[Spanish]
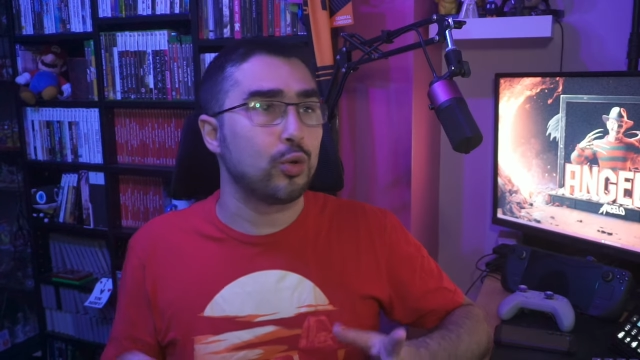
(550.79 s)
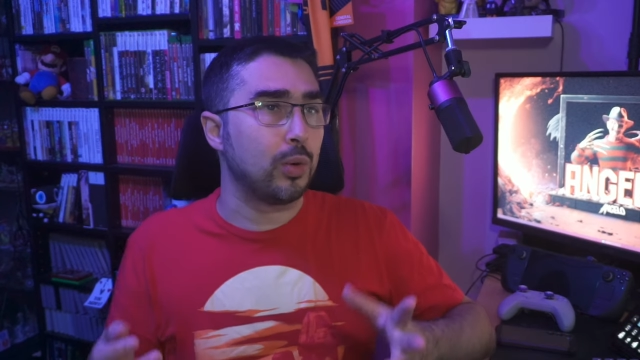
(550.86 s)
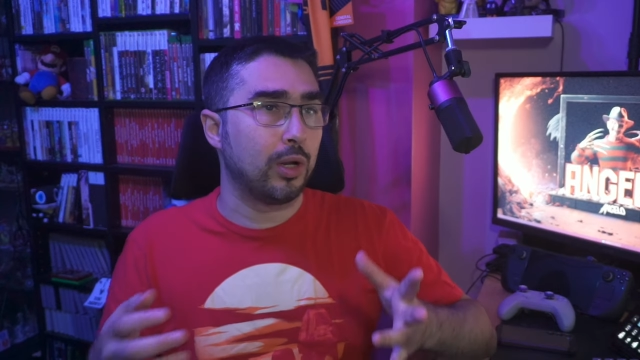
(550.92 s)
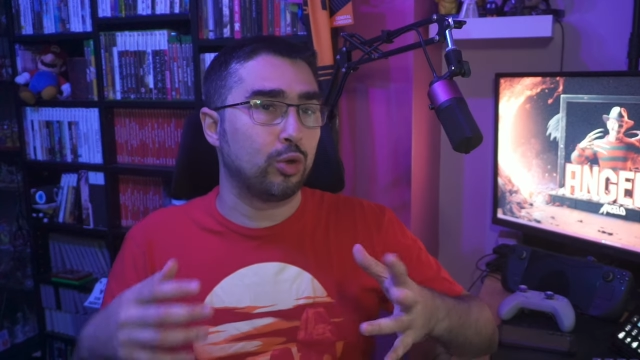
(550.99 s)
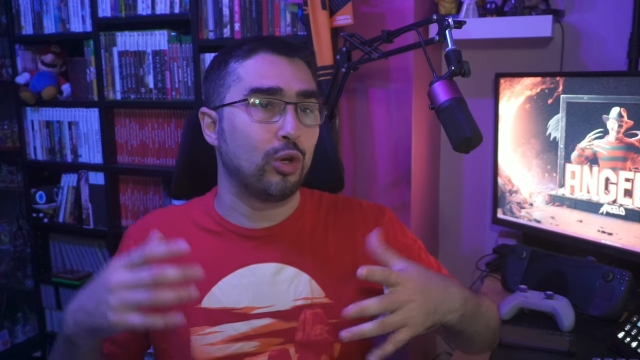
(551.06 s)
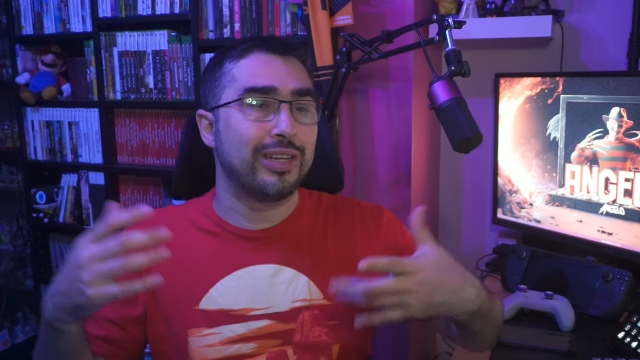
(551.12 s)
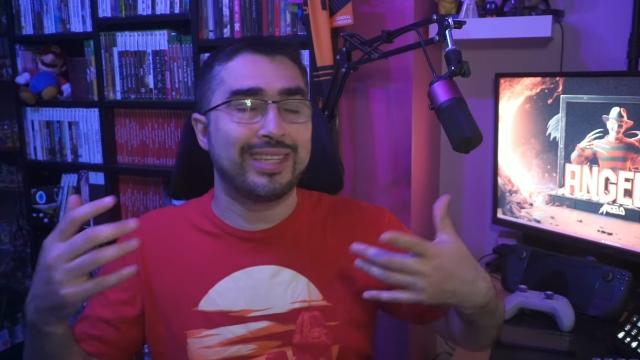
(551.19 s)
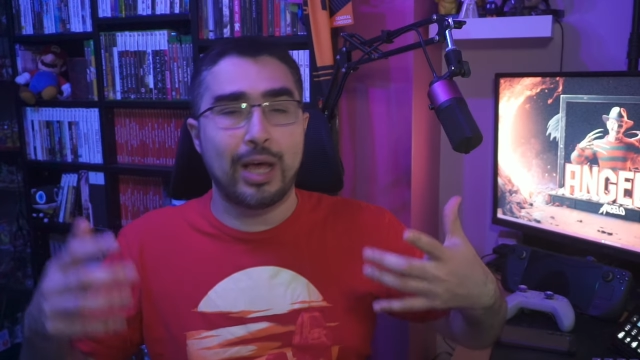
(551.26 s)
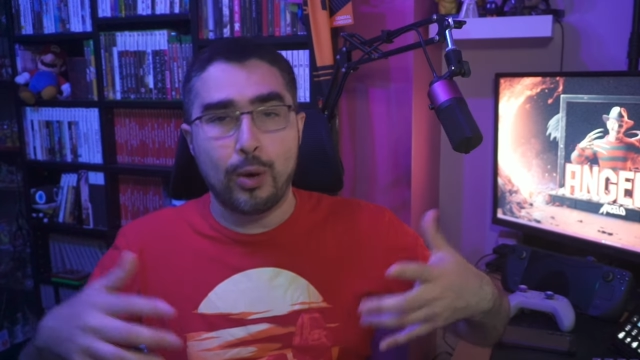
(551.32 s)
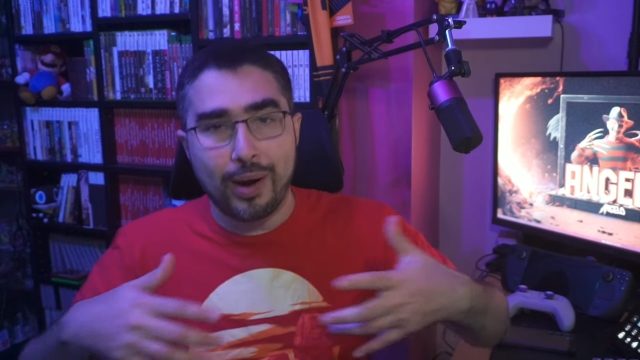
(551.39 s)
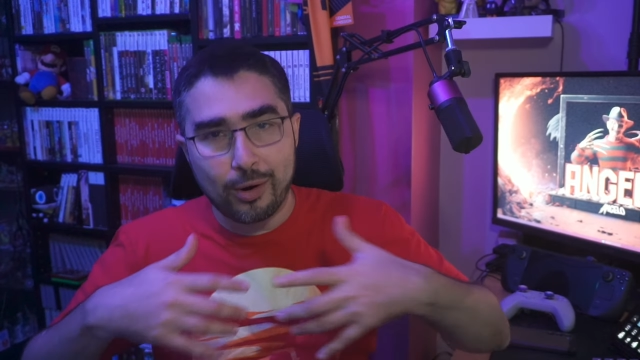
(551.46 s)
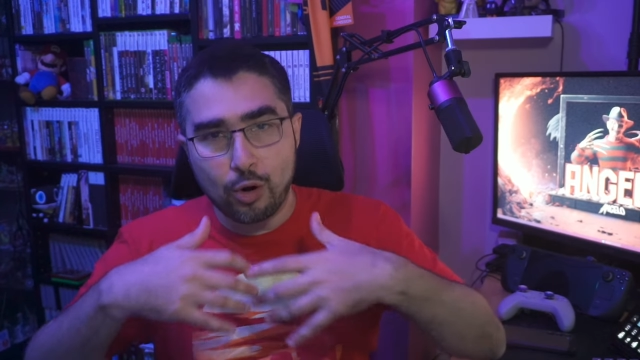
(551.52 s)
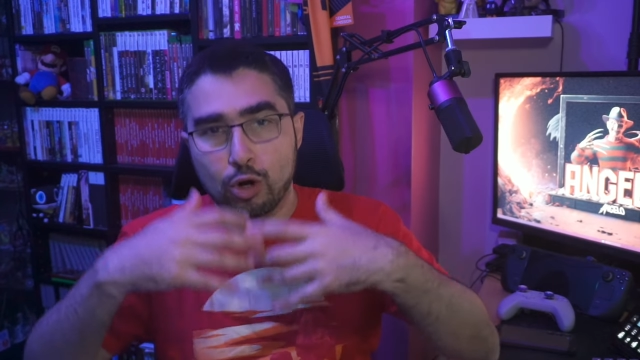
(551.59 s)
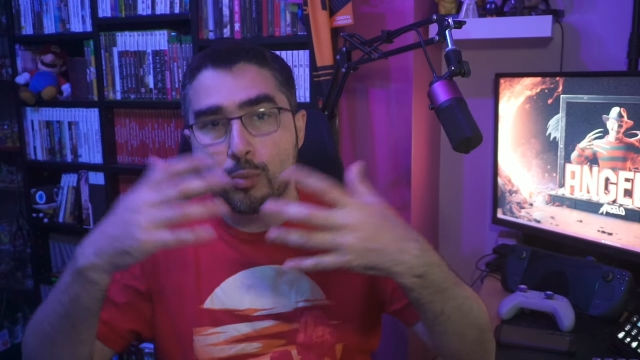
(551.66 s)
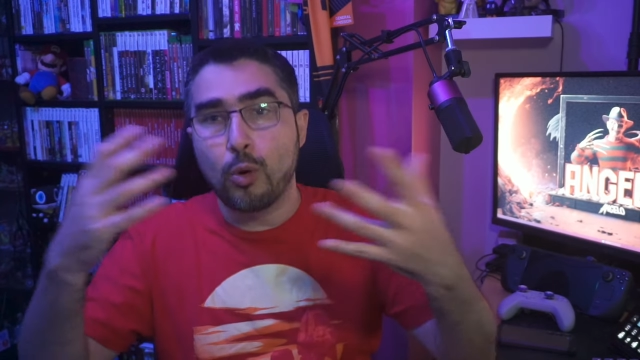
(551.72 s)
si hubiera
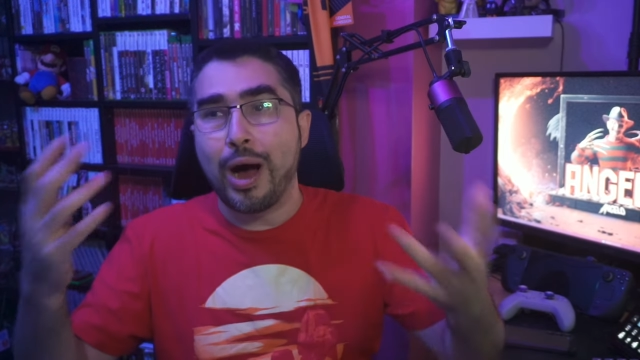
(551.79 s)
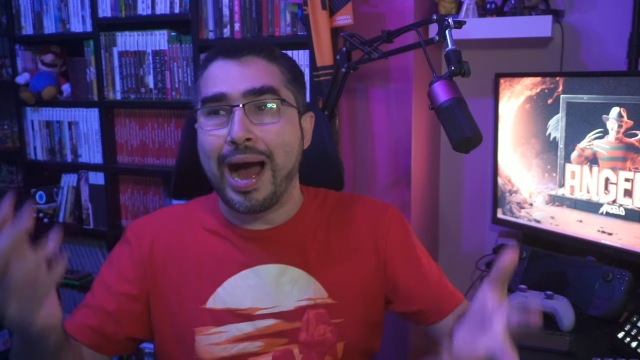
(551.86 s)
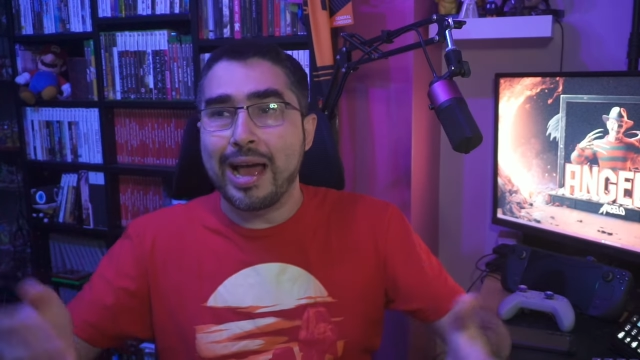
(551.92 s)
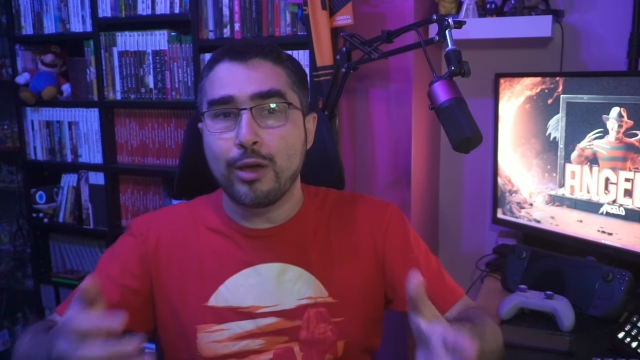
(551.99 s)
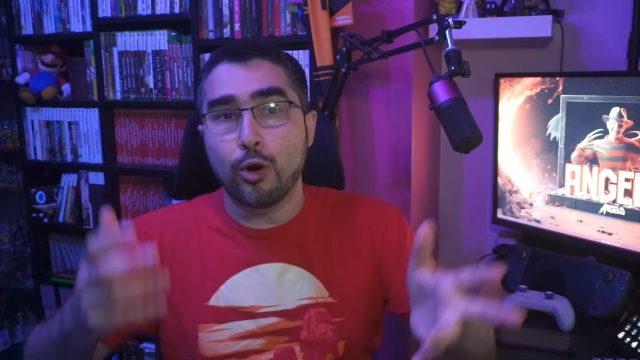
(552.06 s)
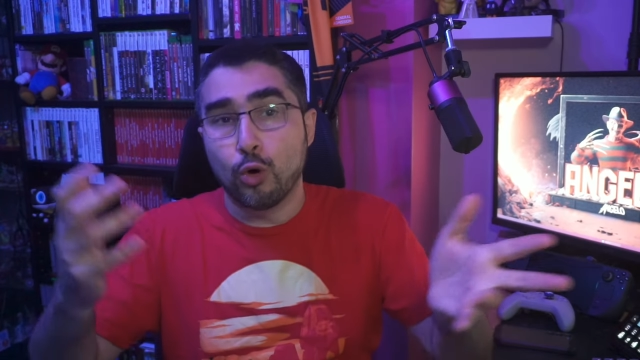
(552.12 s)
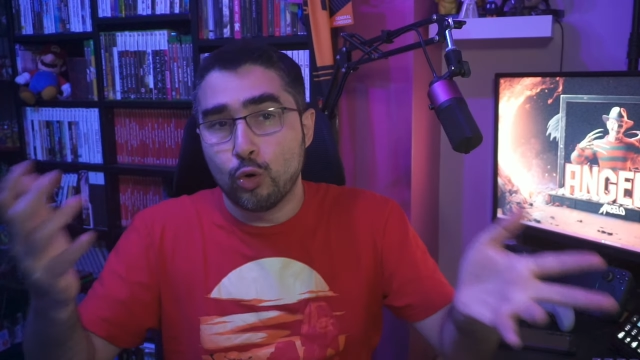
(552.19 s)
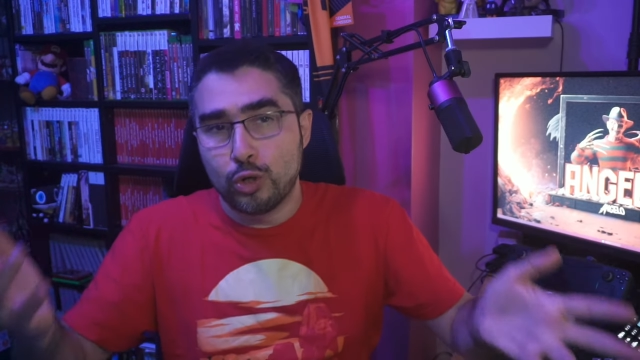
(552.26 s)
utilizado algo como High o